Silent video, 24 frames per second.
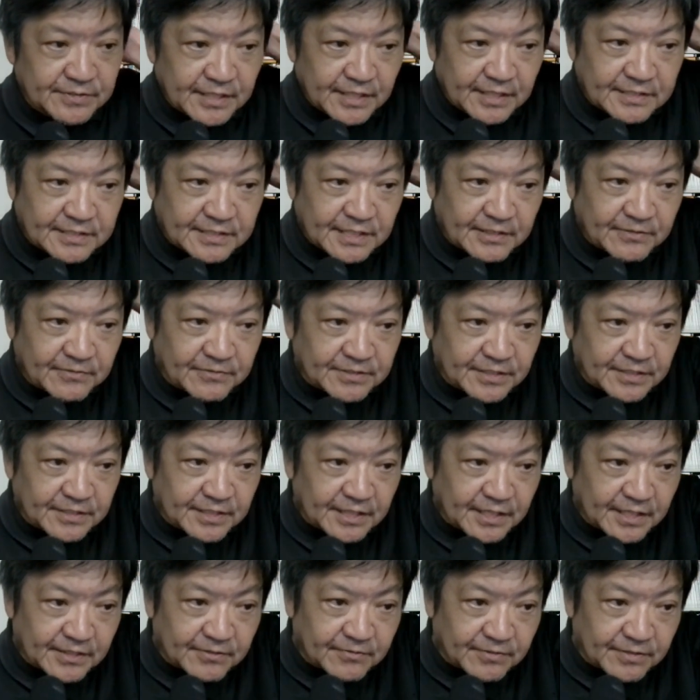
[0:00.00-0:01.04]
全体として
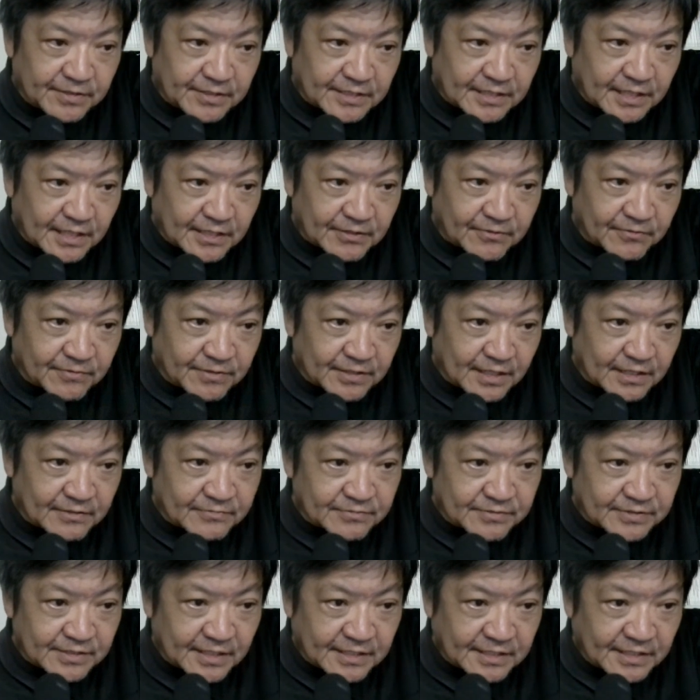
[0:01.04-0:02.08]
生徒に過度な
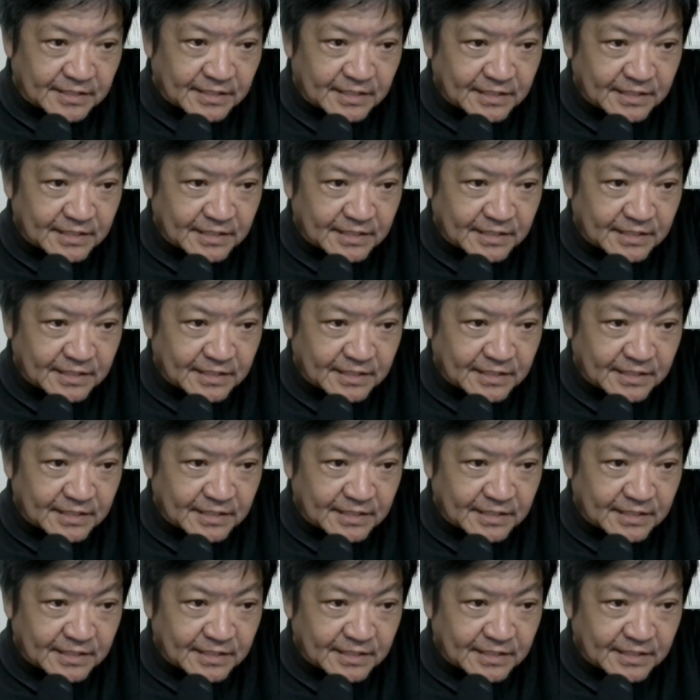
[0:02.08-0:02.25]
負担が